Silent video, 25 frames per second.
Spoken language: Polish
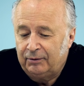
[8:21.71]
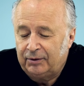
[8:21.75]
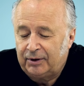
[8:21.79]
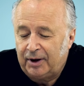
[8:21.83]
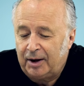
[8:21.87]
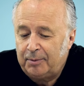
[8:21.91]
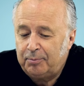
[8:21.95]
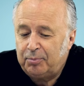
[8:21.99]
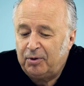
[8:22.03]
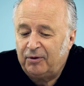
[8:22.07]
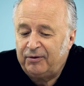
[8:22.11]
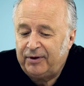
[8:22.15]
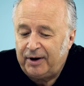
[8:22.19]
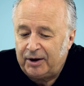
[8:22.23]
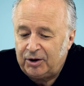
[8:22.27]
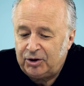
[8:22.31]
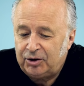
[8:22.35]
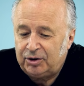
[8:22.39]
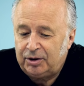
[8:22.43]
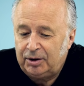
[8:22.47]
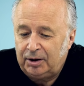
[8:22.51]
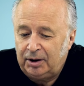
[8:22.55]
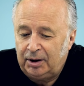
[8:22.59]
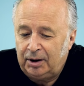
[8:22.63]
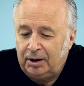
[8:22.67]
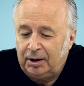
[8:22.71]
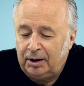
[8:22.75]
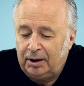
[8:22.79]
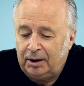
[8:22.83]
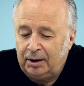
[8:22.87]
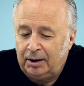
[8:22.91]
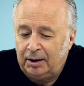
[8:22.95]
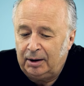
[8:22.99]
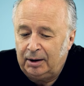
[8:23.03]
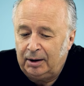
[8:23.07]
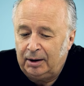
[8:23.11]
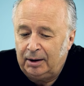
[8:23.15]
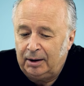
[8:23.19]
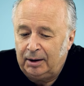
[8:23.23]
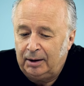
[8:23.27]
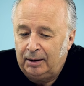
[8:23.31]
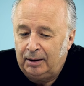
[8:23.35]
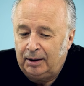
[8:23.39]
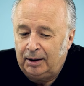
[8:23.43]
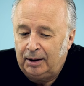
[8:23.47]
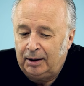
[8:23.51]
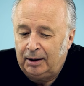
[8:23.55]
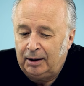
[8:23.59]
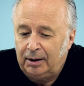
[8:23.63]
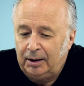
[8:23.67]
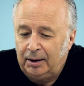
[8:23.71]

W tej powieści y, y, y,